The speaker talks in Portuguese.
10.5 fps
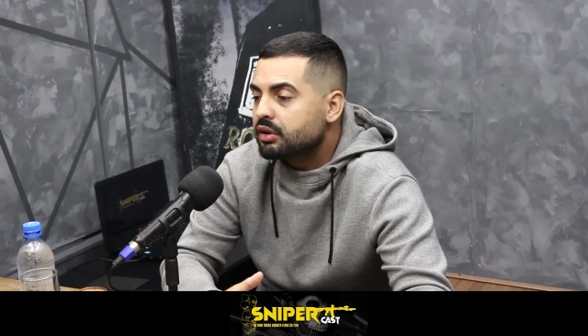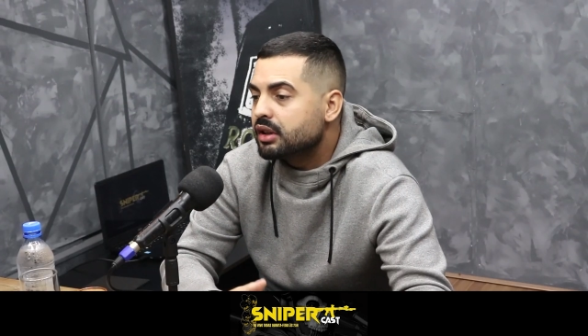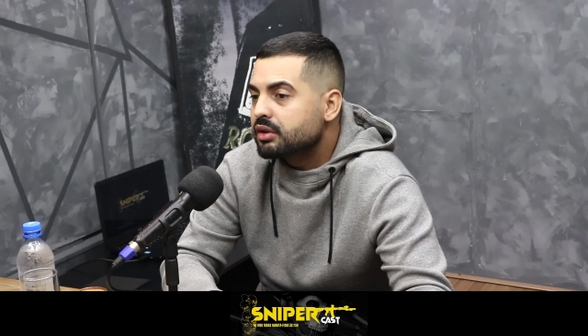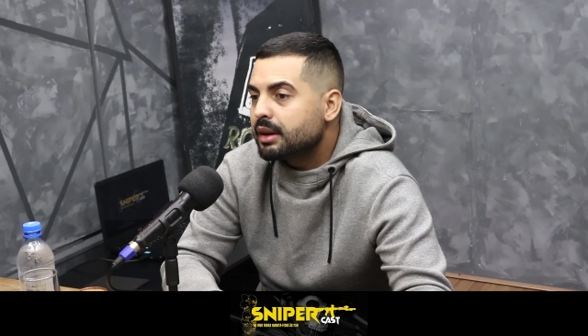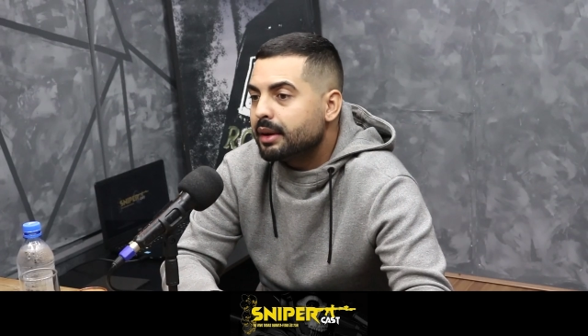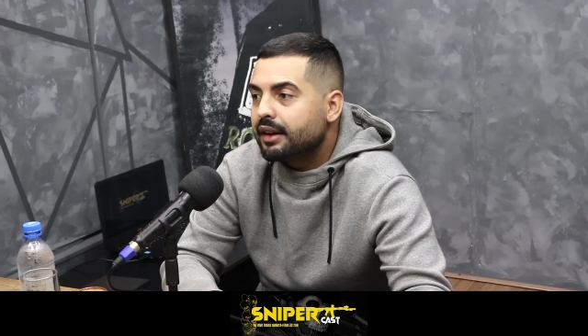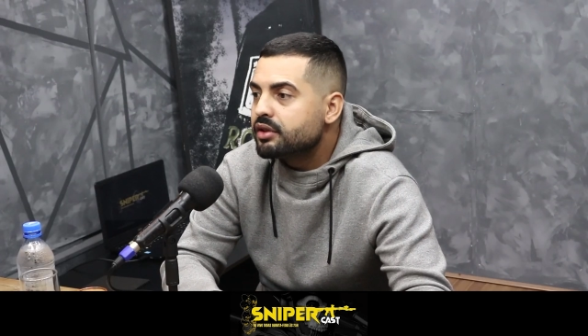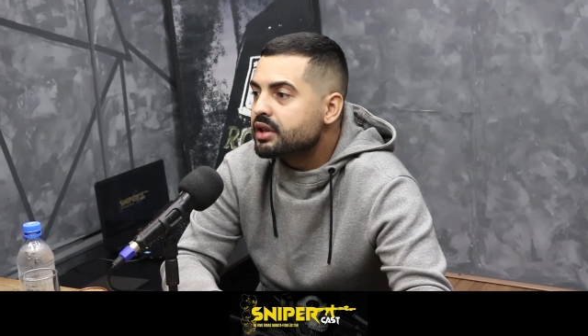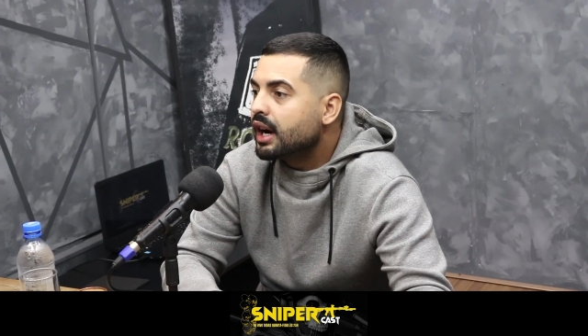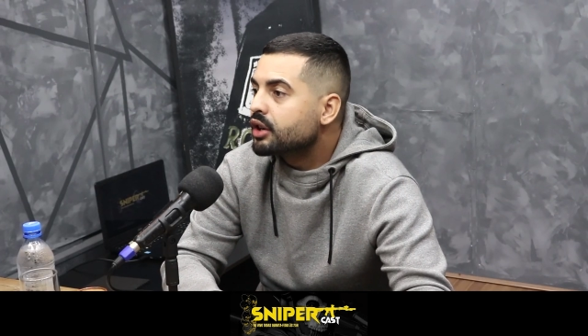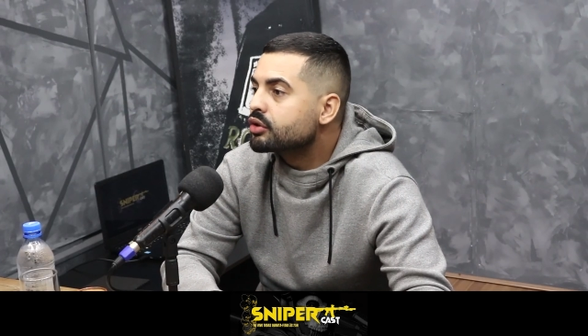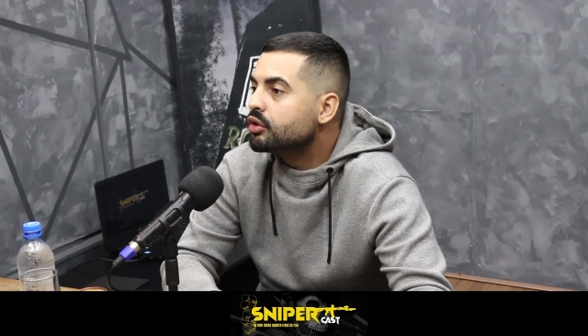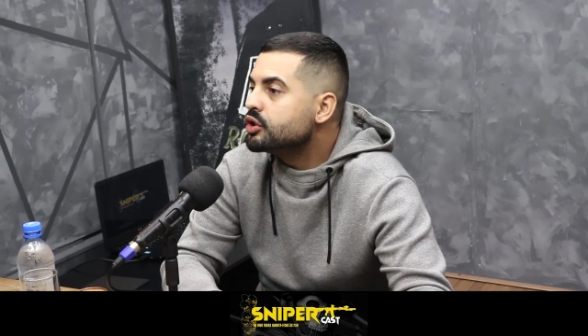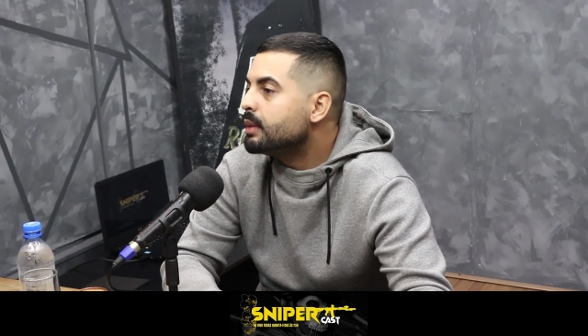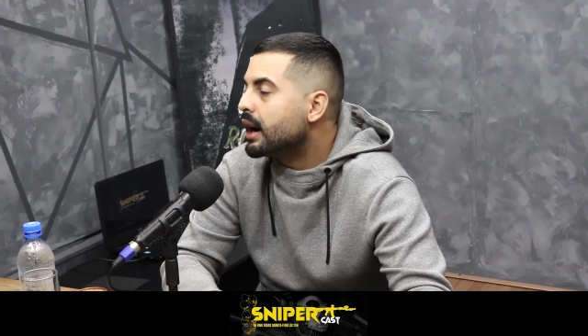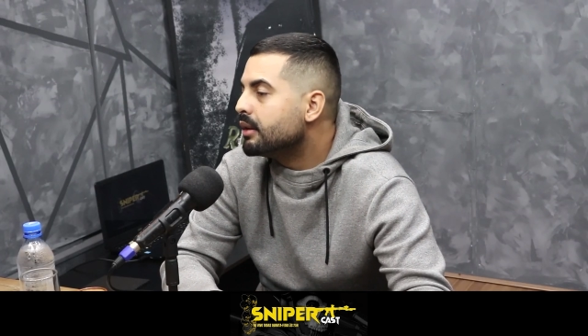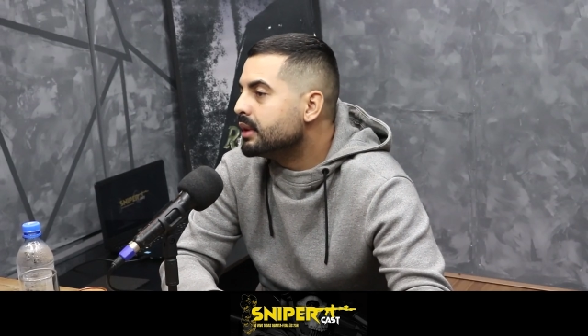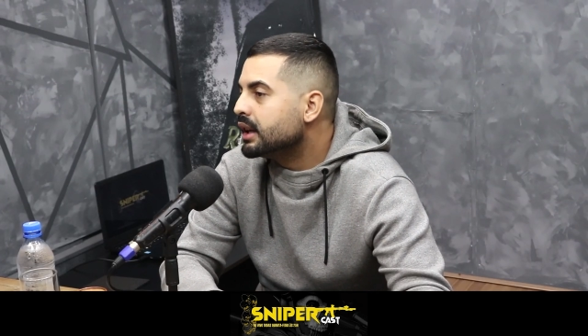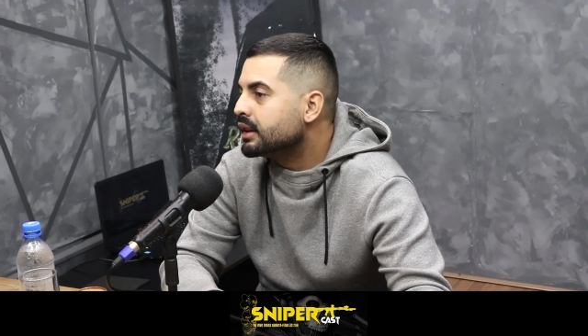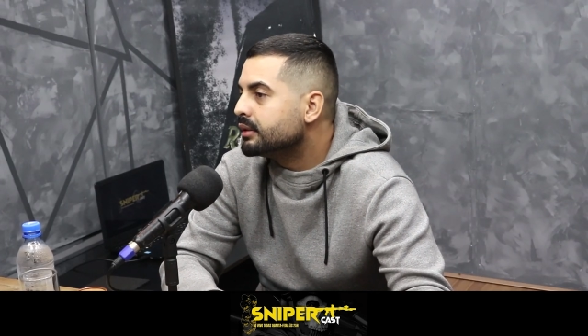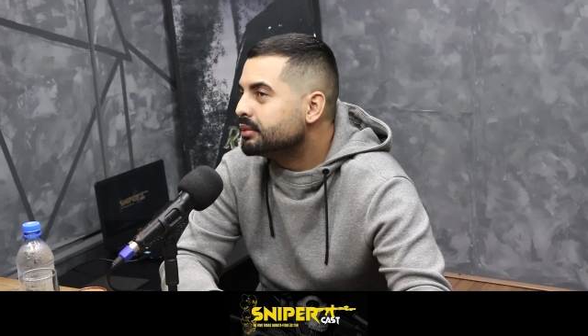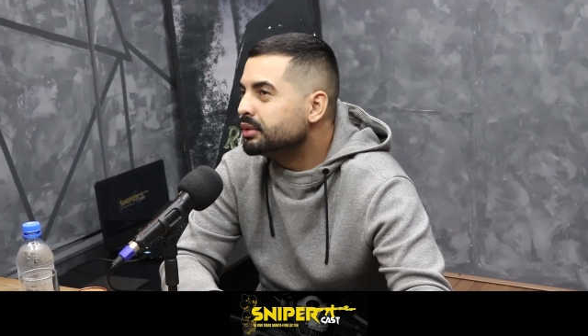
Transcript: cara. Eu, eu, eu, trabalhava de garçom, de barman.